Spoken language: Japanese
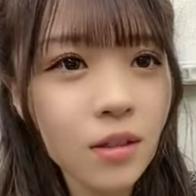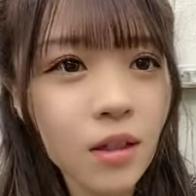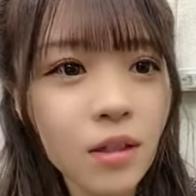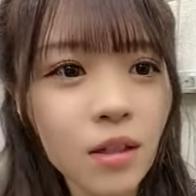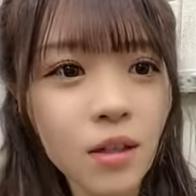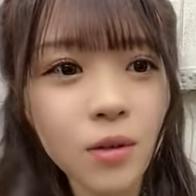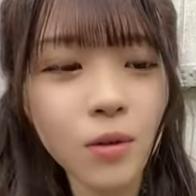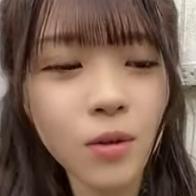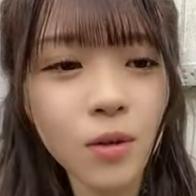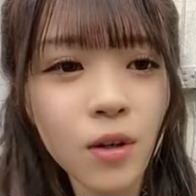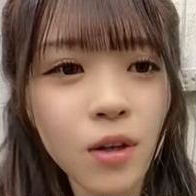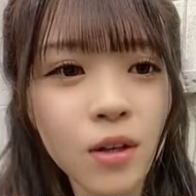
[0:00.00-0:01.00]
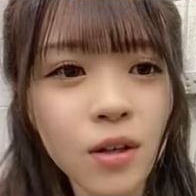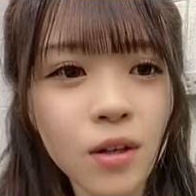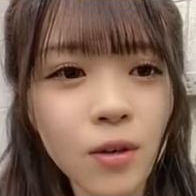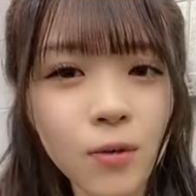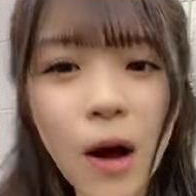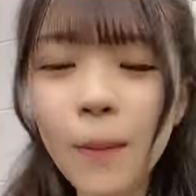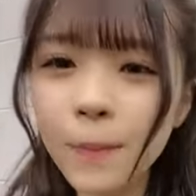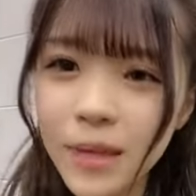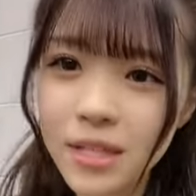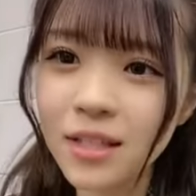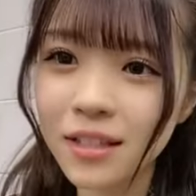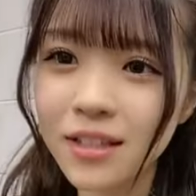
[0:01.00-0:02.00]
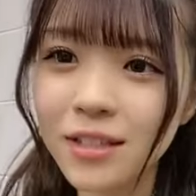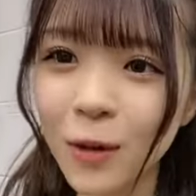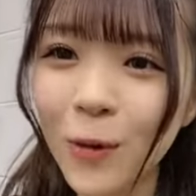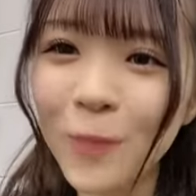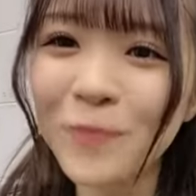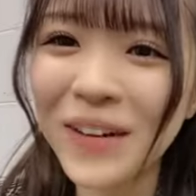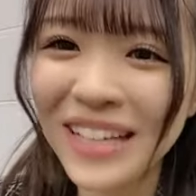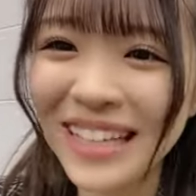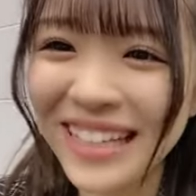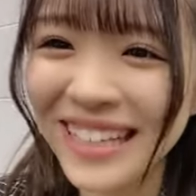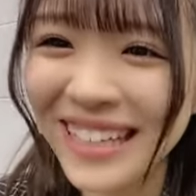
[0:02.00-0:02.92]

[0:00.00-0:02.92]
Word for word: うなんやろファン目線でしたほんまに